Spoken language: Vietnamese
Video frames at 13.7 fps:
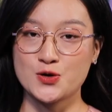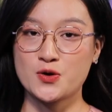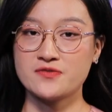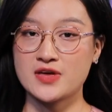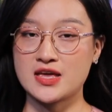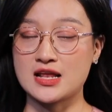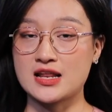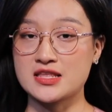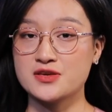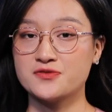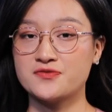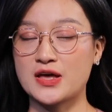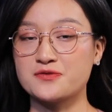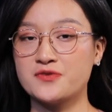Thưa quý vị, là
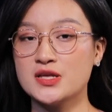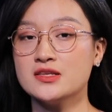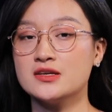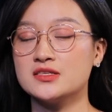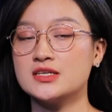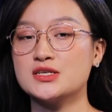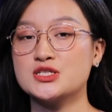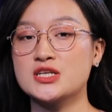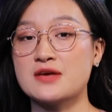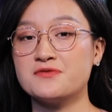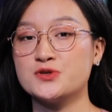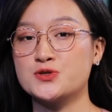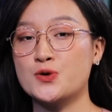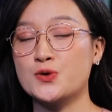như vậy với những chia
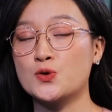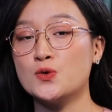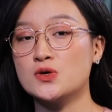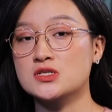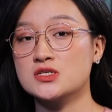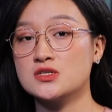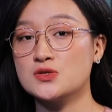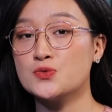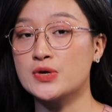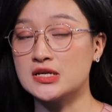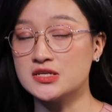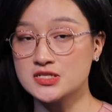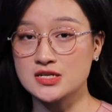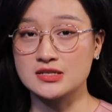sẻ vừa rồi của luật sư
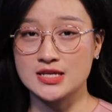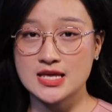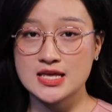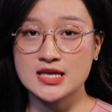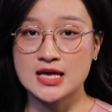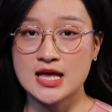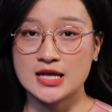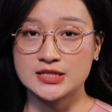Nguyễn Trần Thiên